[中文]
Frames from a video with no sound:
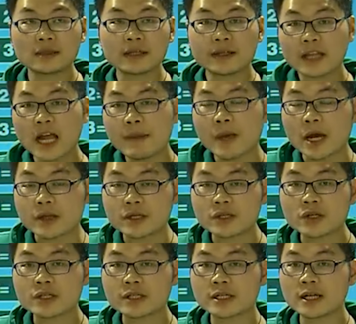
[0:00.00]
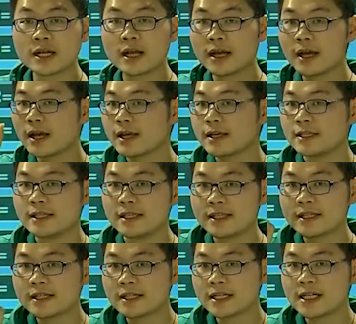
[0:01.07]
它代表的就是
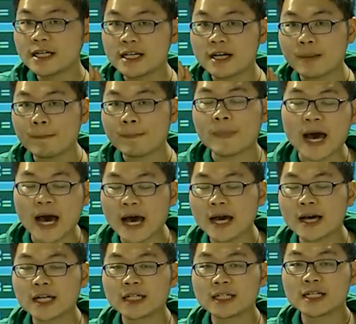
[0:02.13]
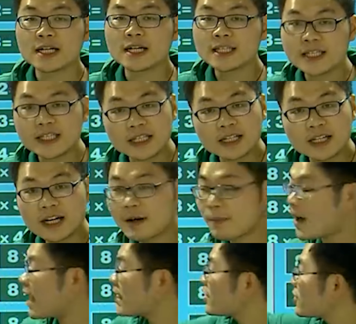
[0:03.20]
一个八，一个
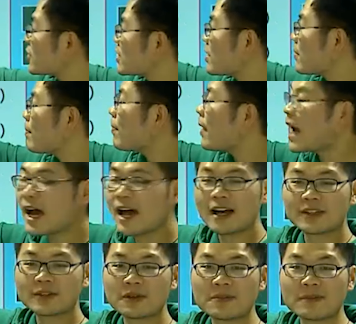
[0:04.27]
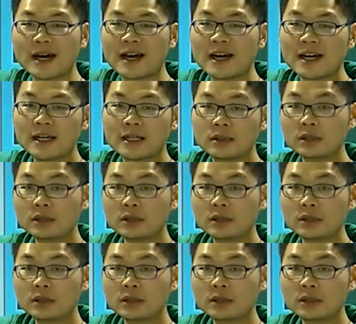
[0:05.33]
八就是八，对吗？